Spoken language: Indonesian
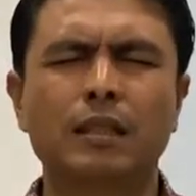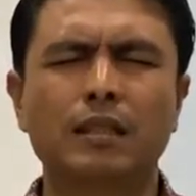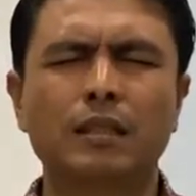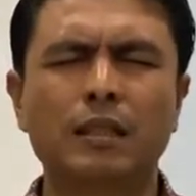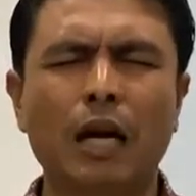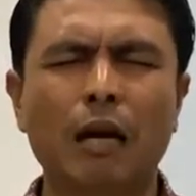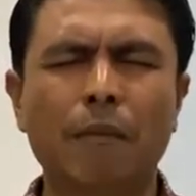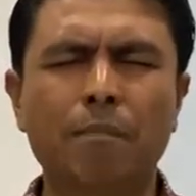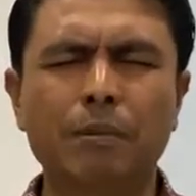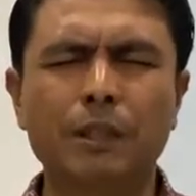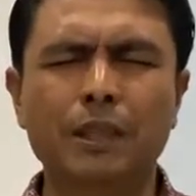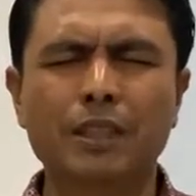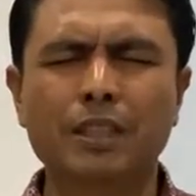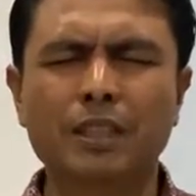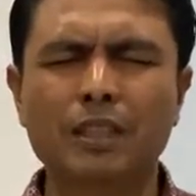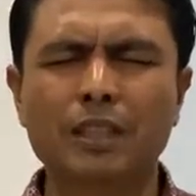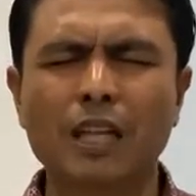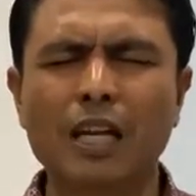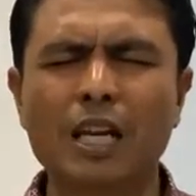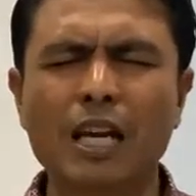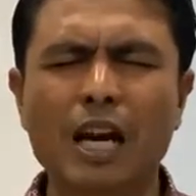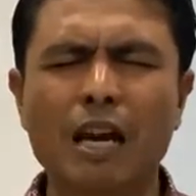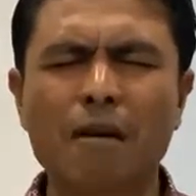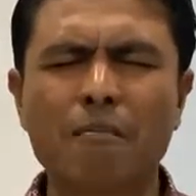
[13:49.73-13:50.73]
Tapi
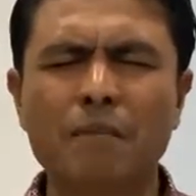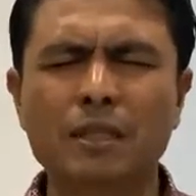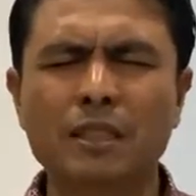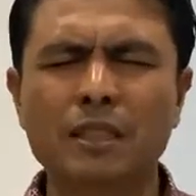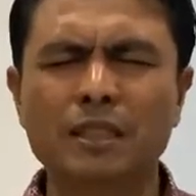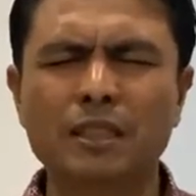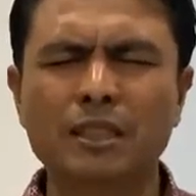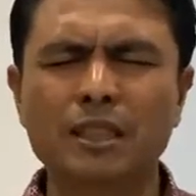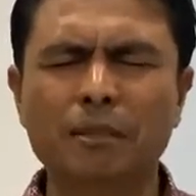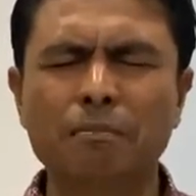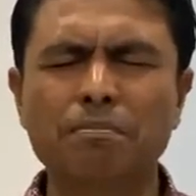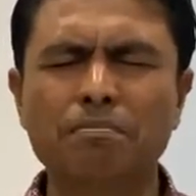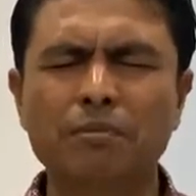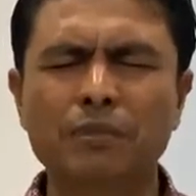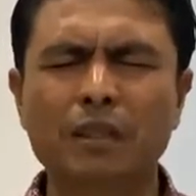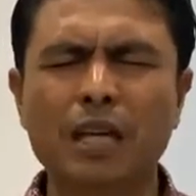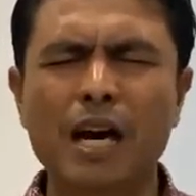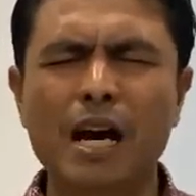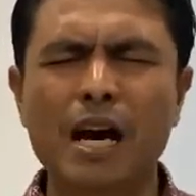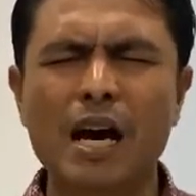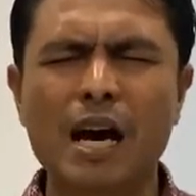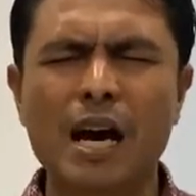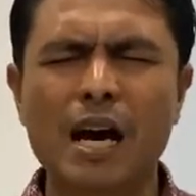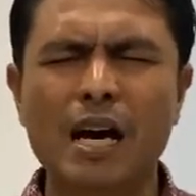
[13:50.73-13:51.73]
setelah
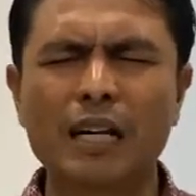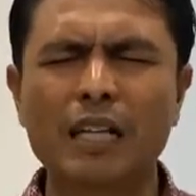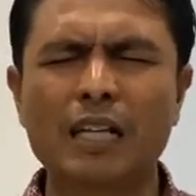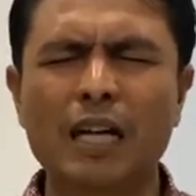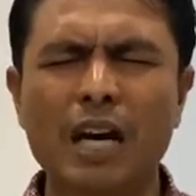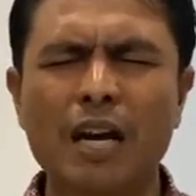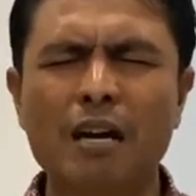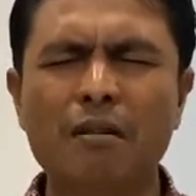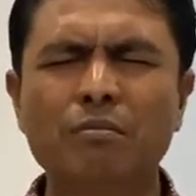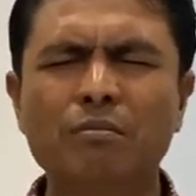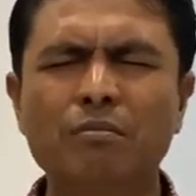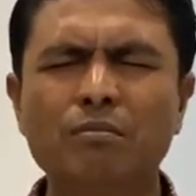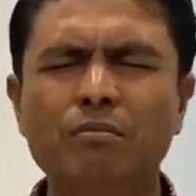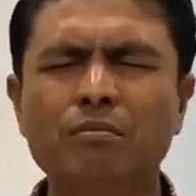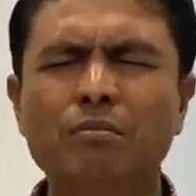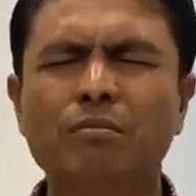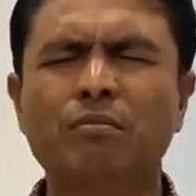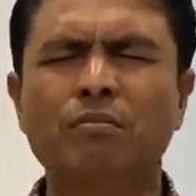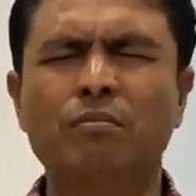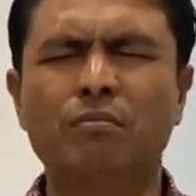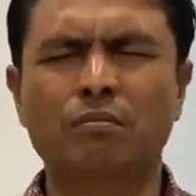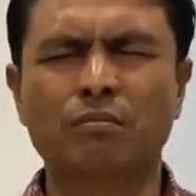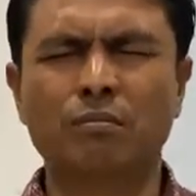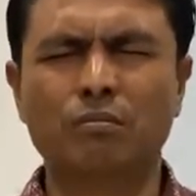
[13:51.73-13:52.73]
mencipta Adam,
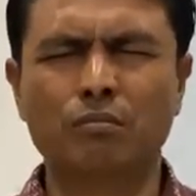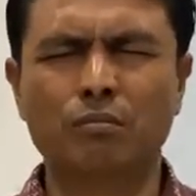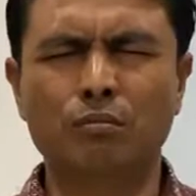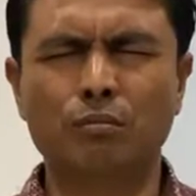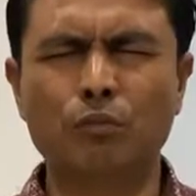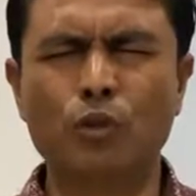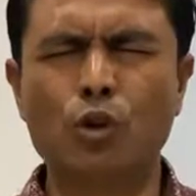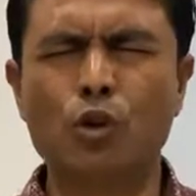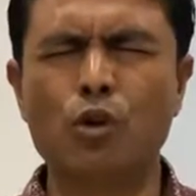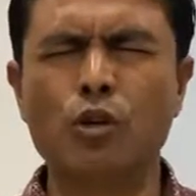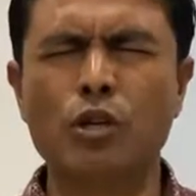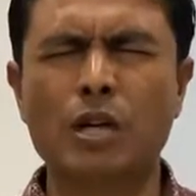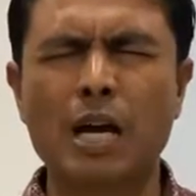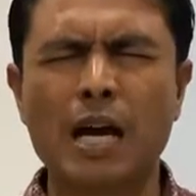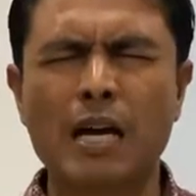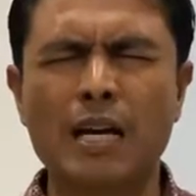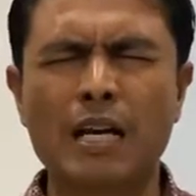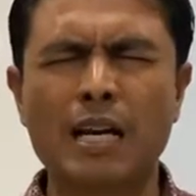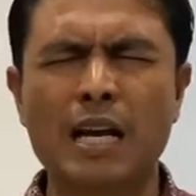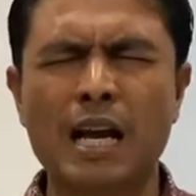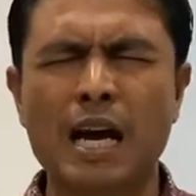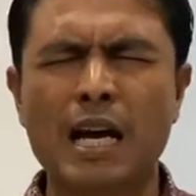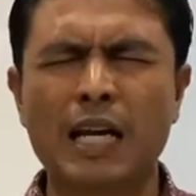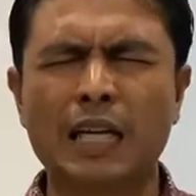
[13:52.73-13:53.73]

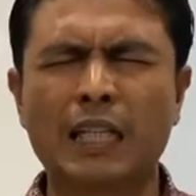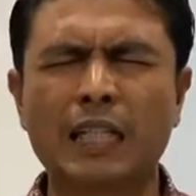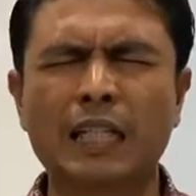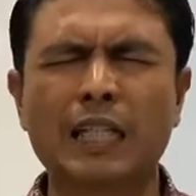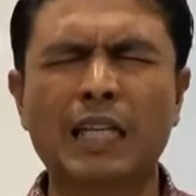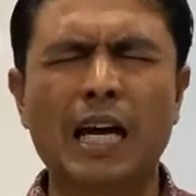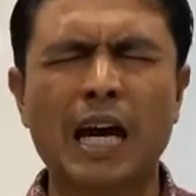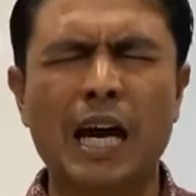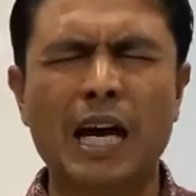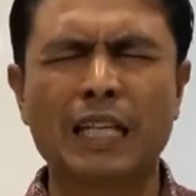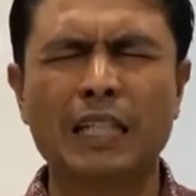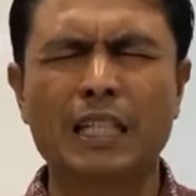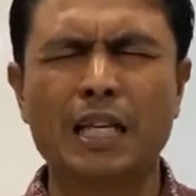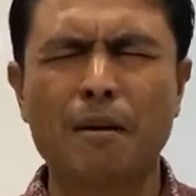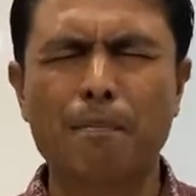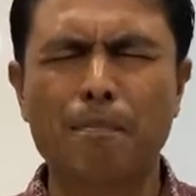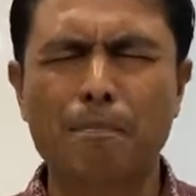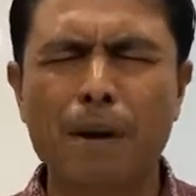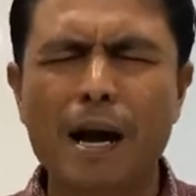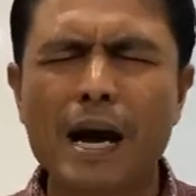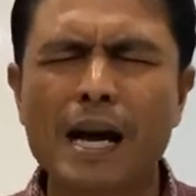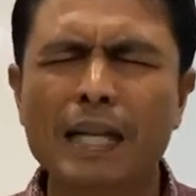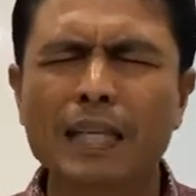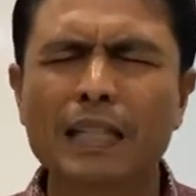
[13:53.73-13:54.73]
bukan lagi hanya
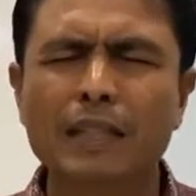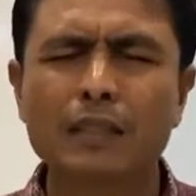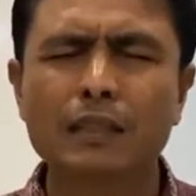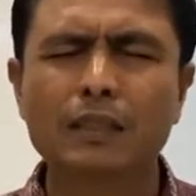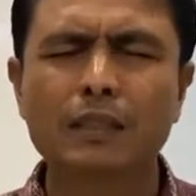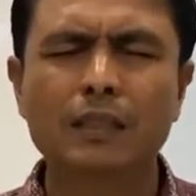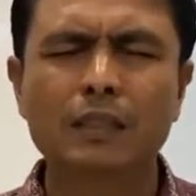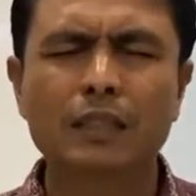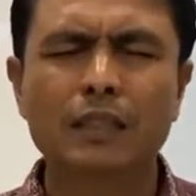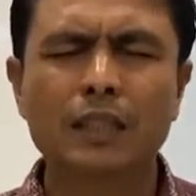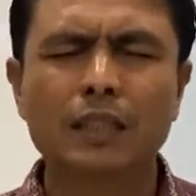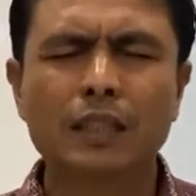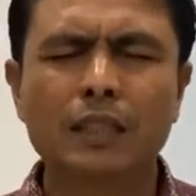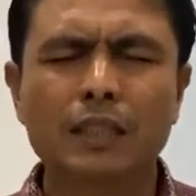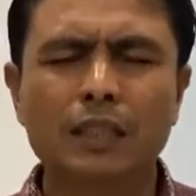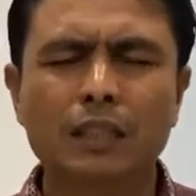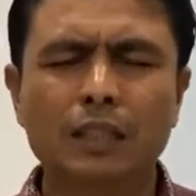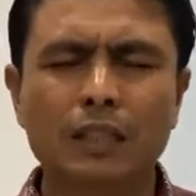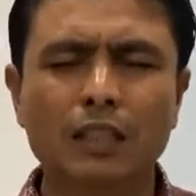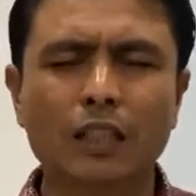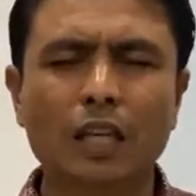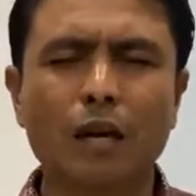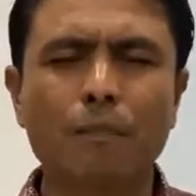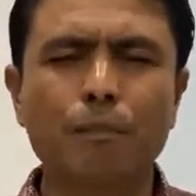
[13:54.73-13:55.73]
baik,
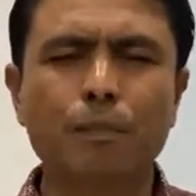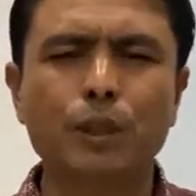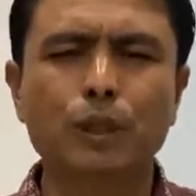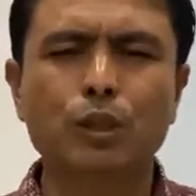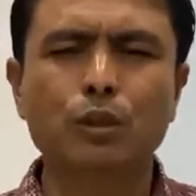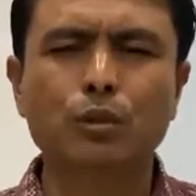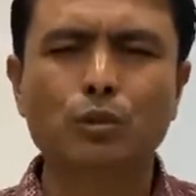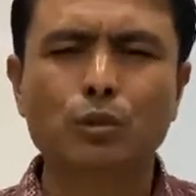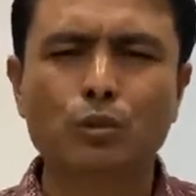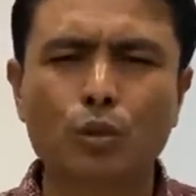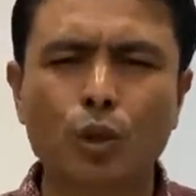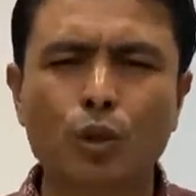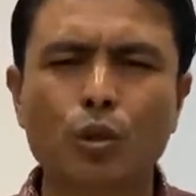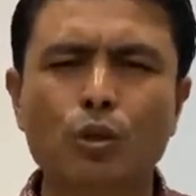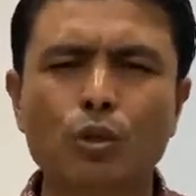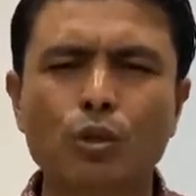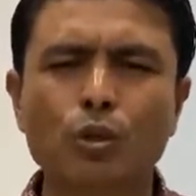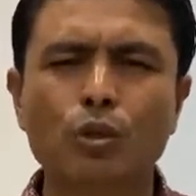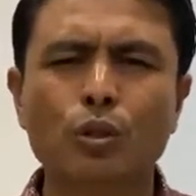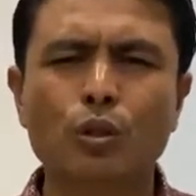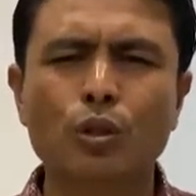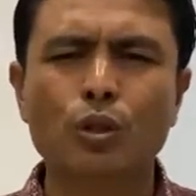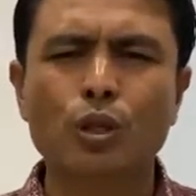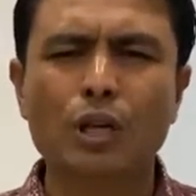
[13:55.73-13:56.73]
tetapi
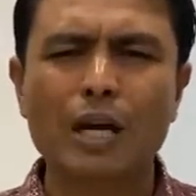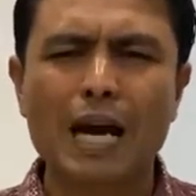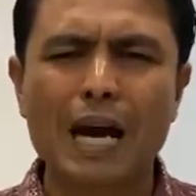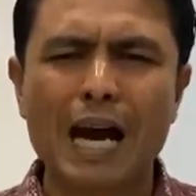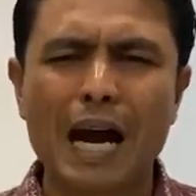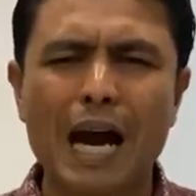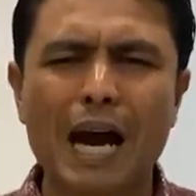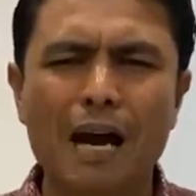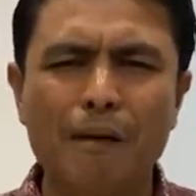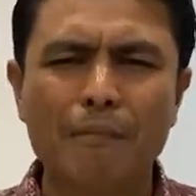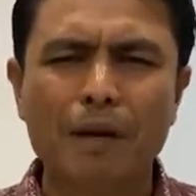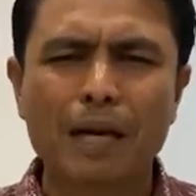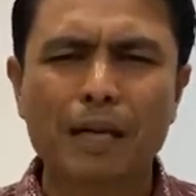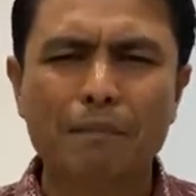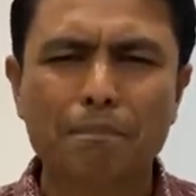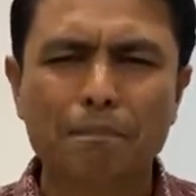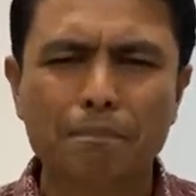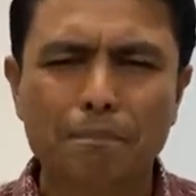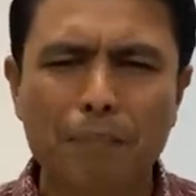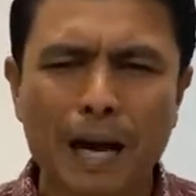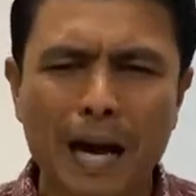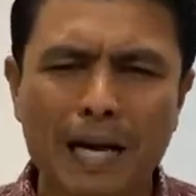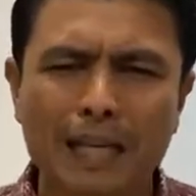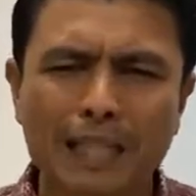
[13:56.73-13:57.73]
sungguh amat
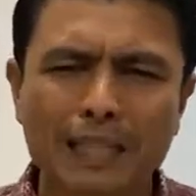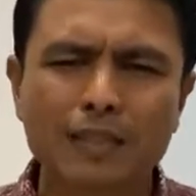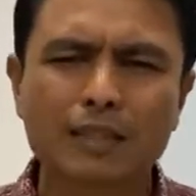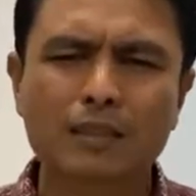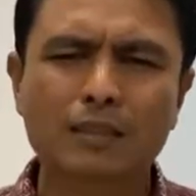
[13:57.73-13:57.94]
baik.